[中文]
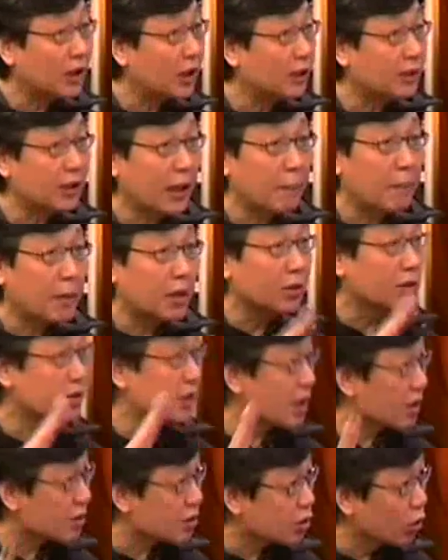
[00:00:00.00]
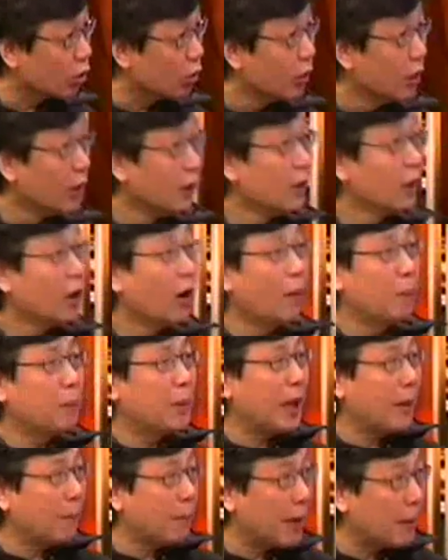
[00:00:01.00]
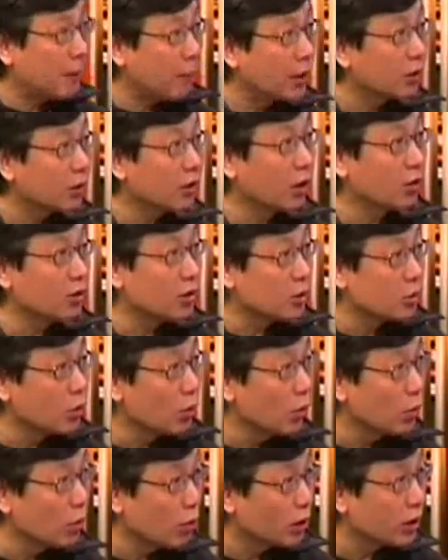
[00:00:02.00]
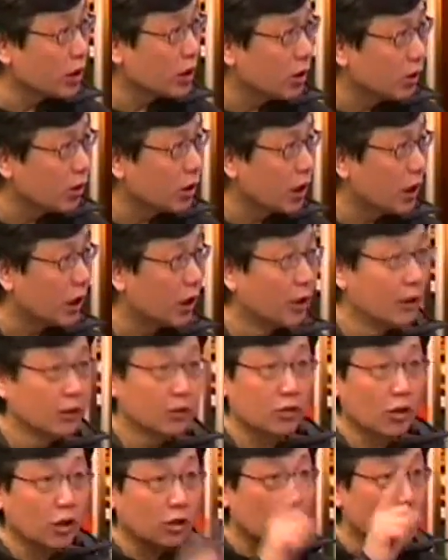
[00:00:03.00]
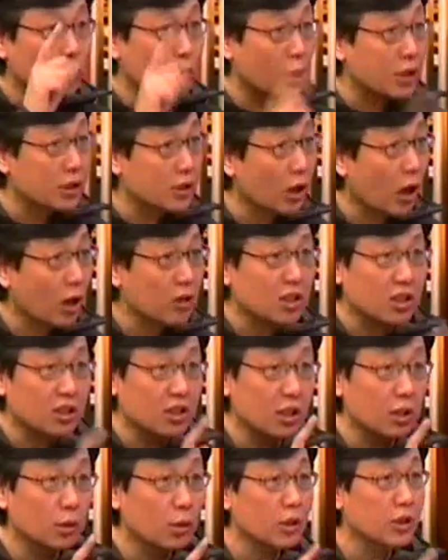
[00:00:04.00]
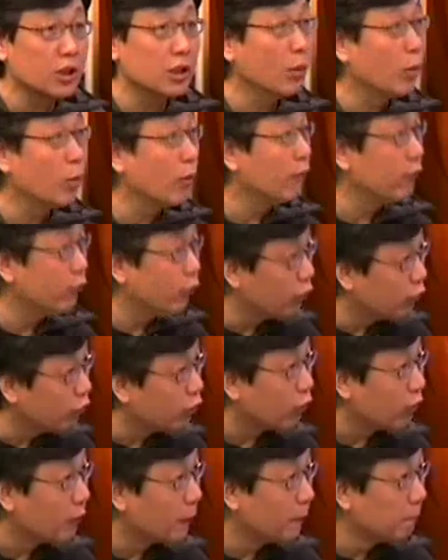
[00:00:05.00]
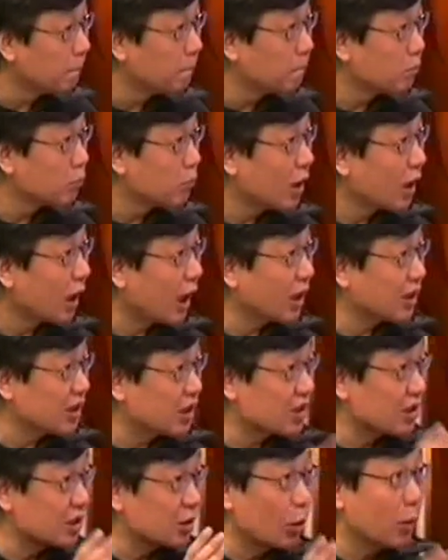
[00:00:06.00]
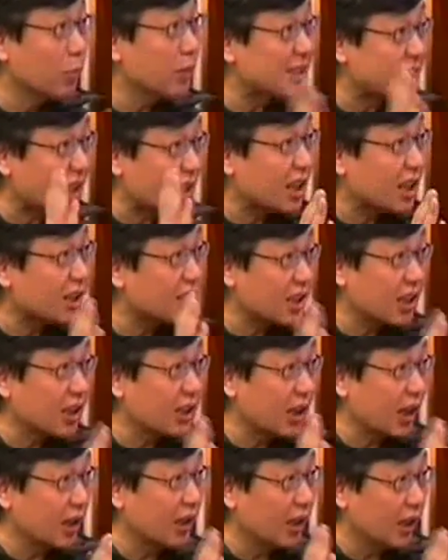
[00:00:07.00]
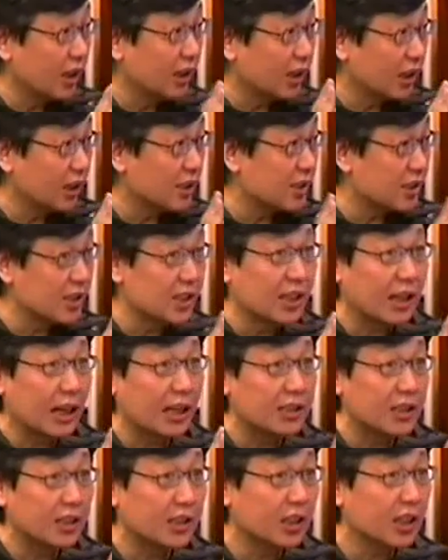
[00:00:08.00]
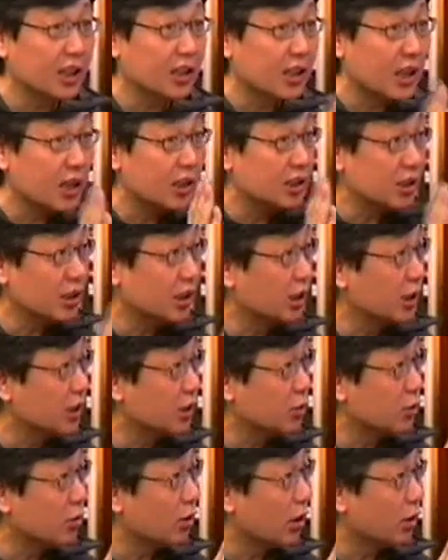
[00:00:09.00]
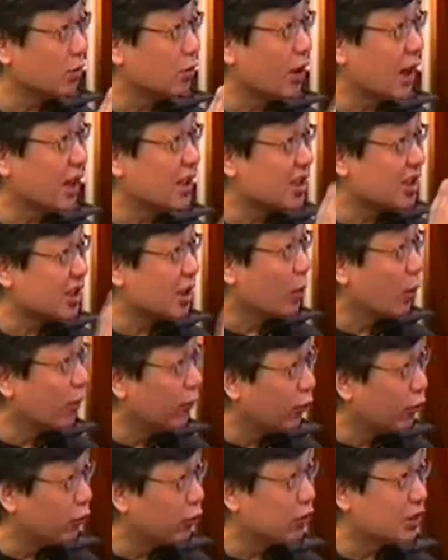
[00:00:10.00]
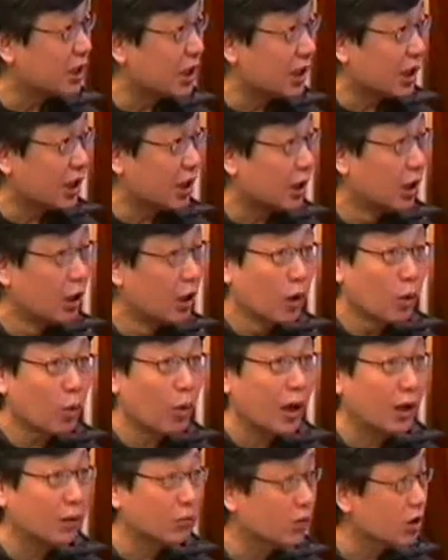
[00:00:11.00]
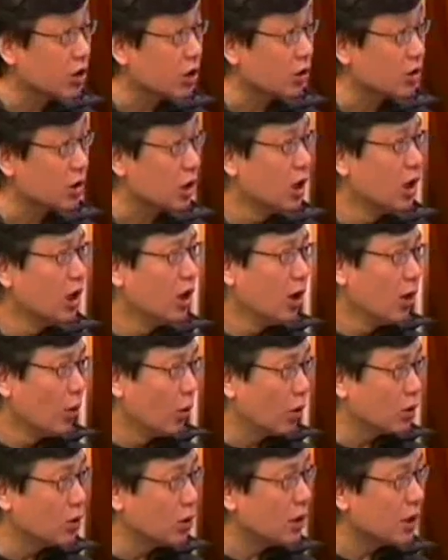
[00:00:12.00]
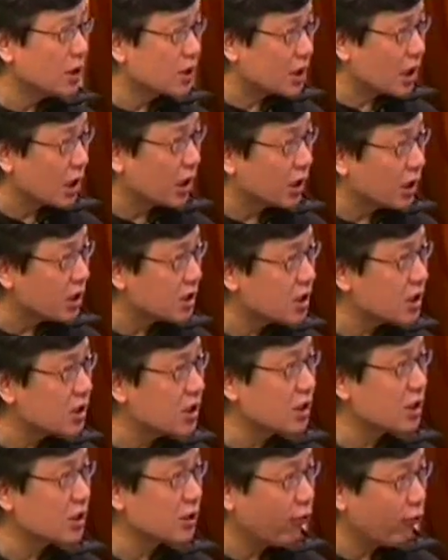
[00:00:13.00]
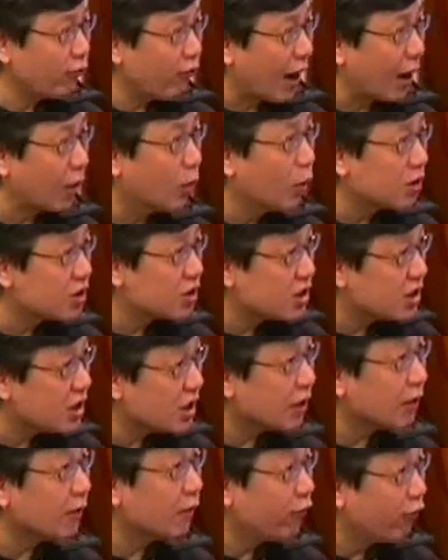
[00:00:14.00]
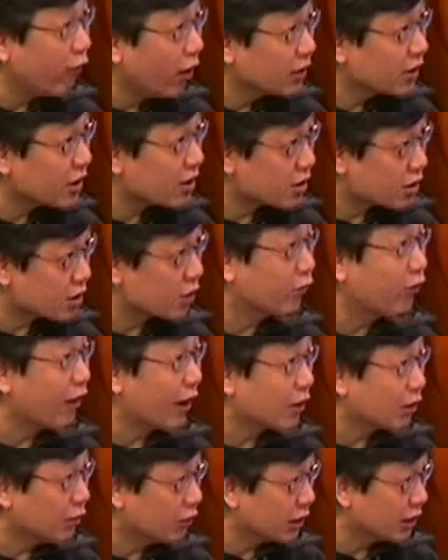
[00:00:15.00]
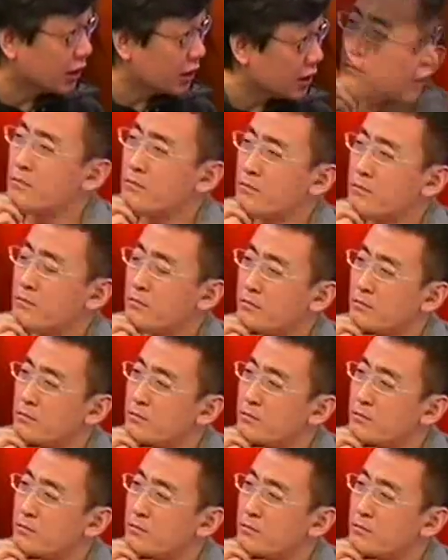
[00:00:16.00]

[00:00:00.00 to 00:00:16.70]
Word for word: 或别的人，他没有这样搜，哦，偏偏碰到你中国的游客就要你全身，而是一对新婚夫妇，嗯，啊，那我们大家这个很很很刺激感情，那个年轻的女女孩子新婚夫妇在那里关了五个小时。我觉得整个事情是法国警方的执法有问题。